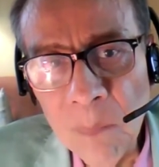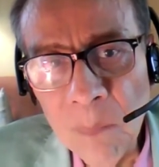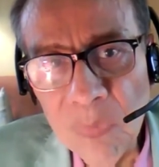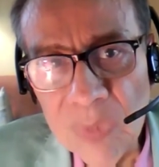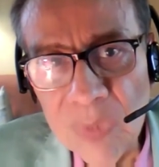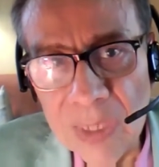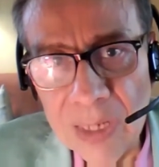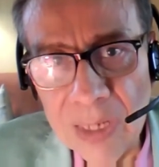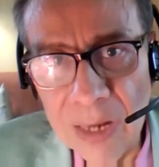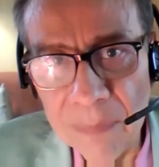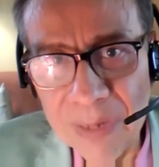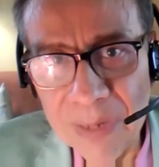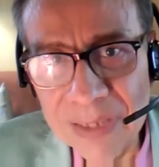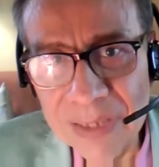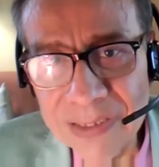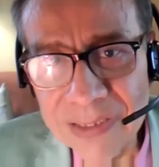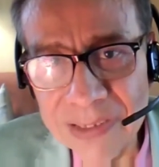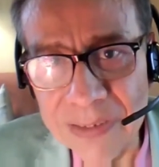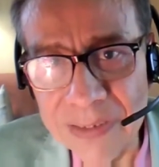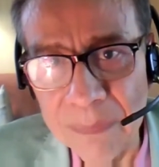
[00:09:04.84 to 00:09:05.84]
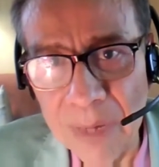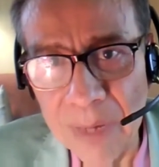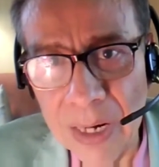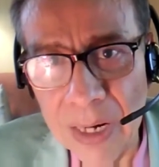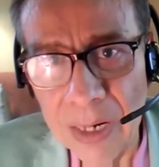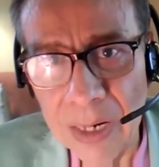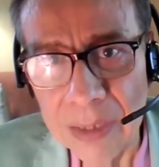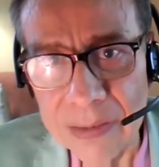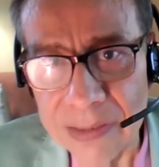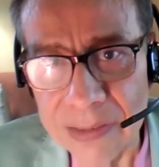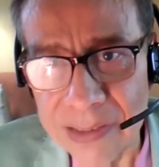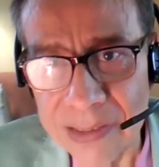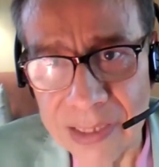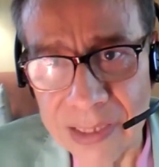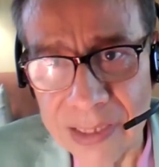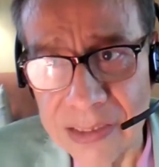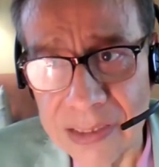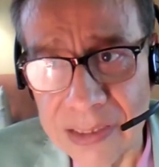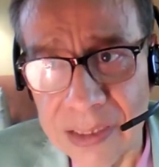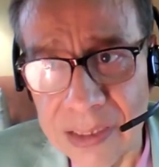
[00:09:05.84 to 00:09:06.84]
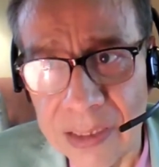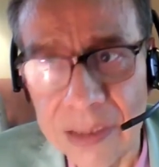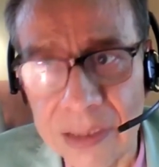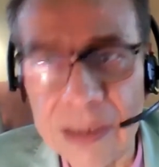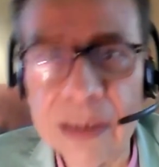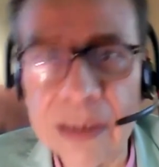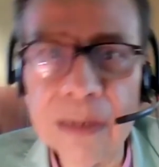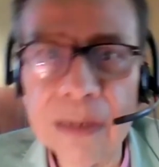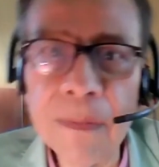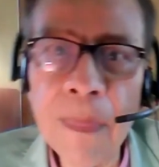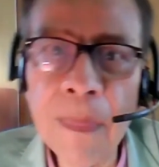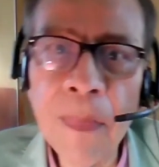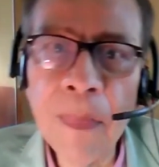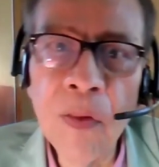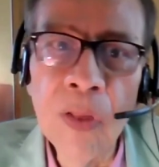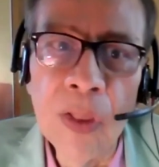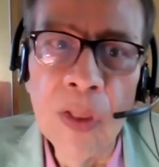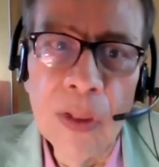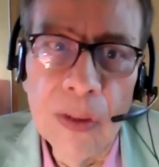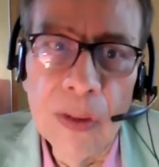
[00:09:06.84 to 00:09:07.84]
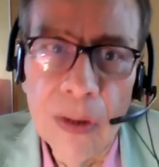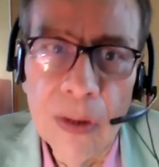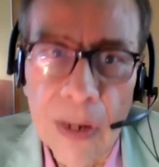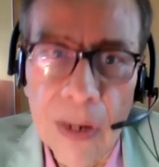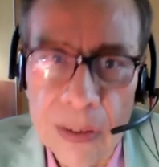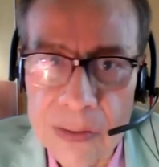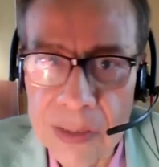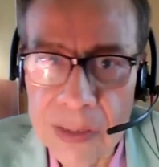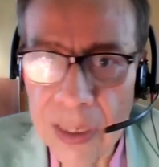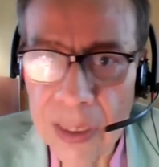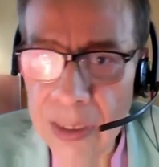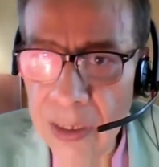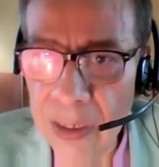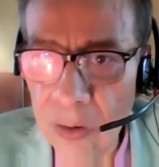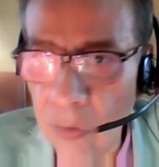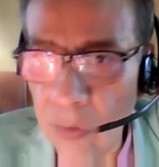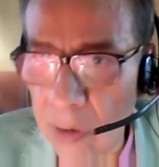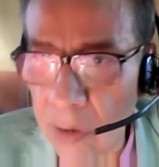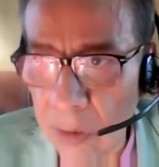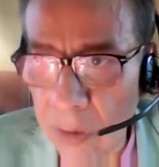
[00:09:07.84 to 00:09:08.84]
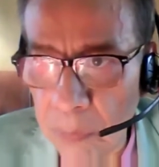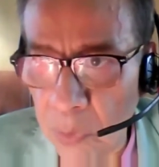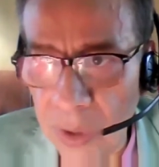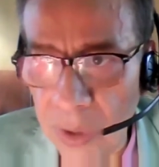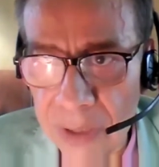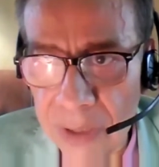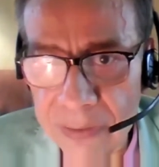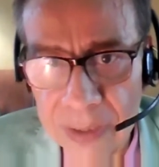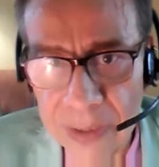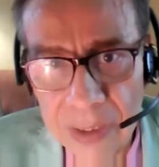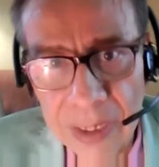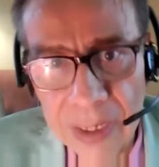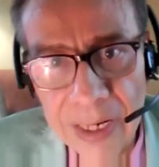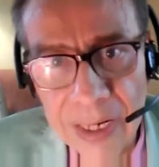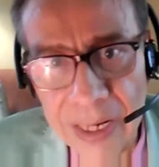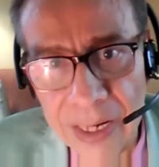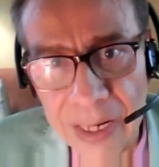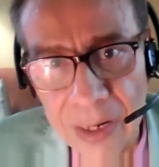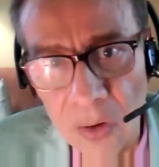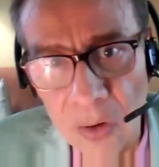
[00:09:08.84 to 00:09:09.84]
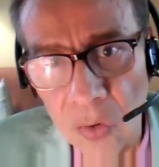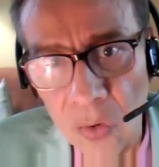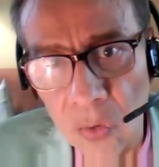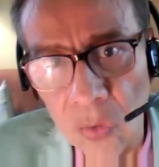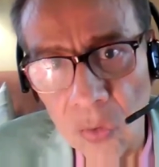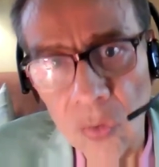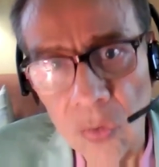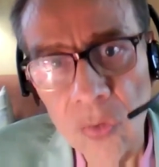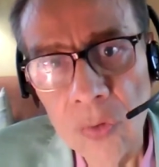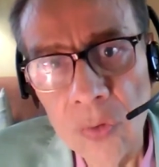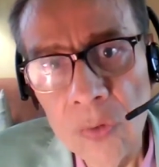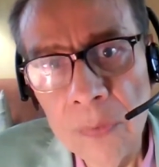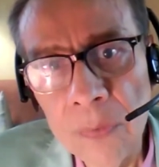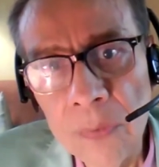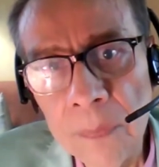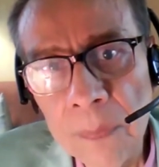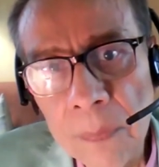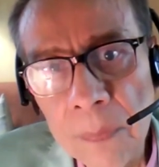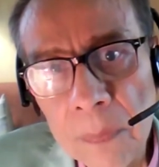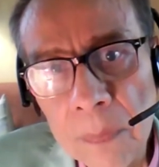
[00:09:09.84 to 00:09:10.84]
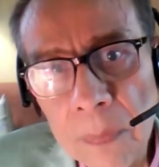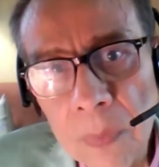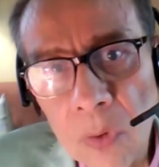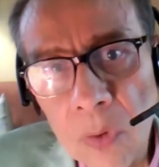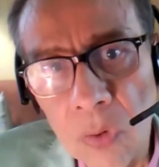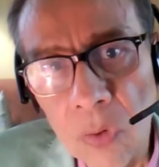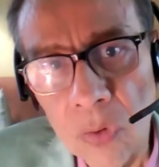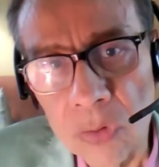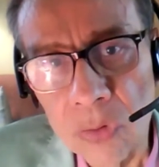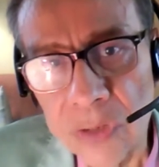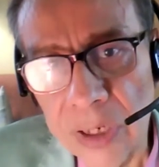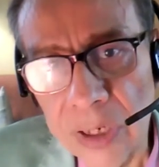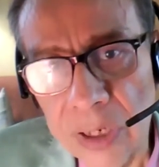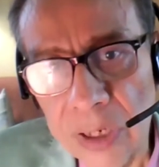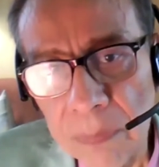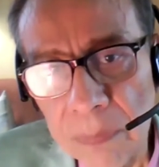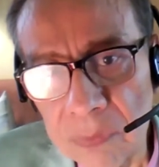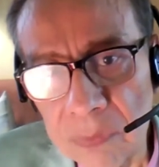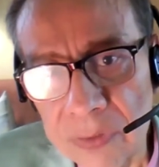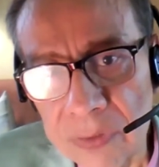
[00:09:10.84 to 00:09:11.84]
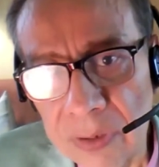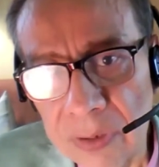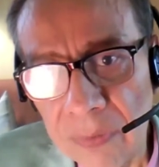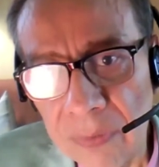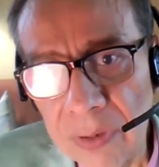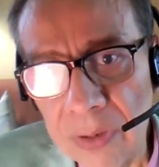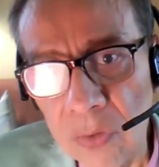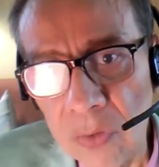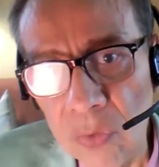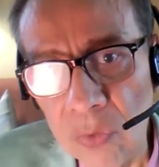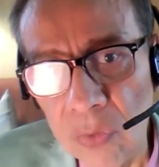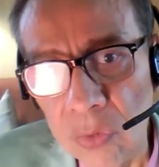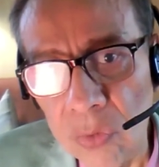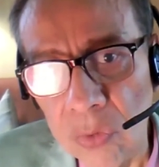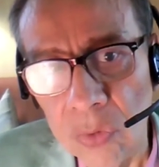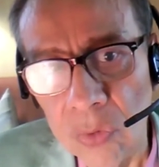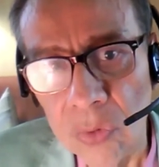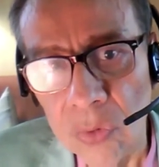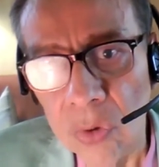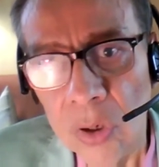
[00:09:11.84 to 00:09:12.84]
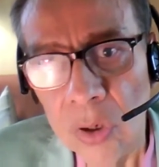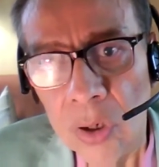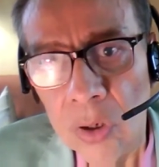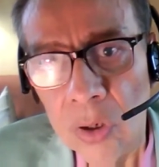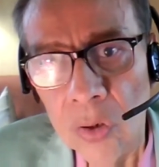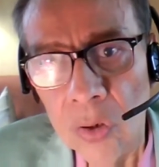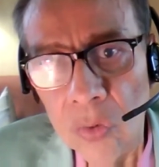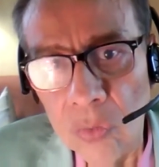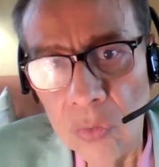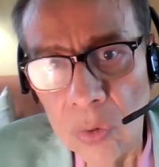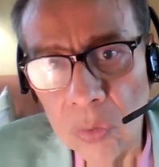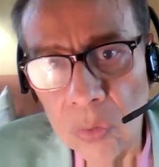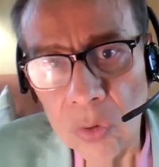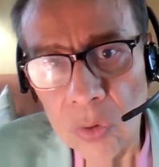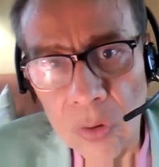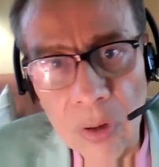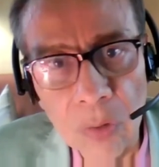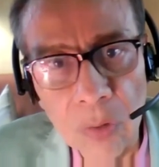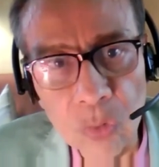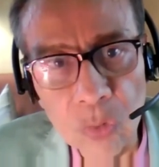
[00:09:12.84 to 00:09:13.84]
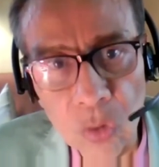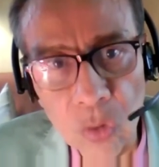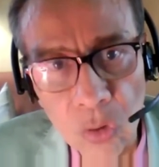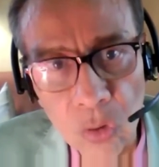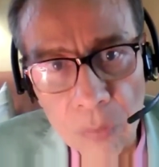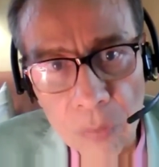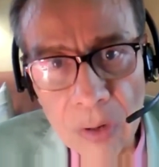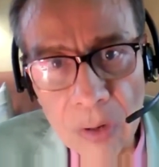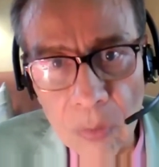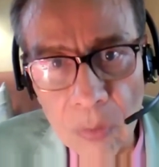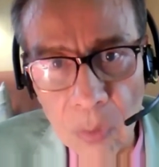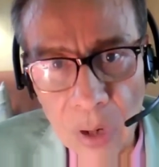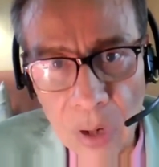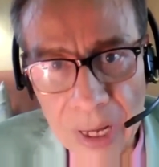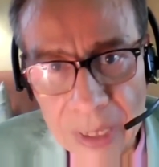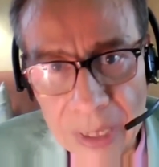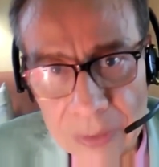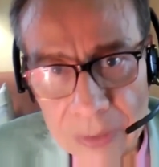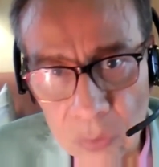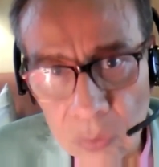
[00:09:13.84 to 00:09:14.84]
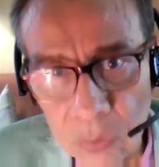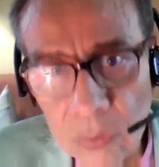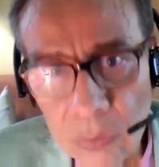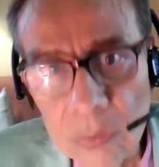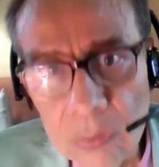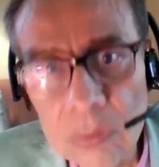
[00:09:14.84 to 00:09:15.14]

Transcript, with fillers: desde la máxima instancia hasta alguien con que pudiera estar encargado o ser responsable de un, una autoridad autónoma como la ATU,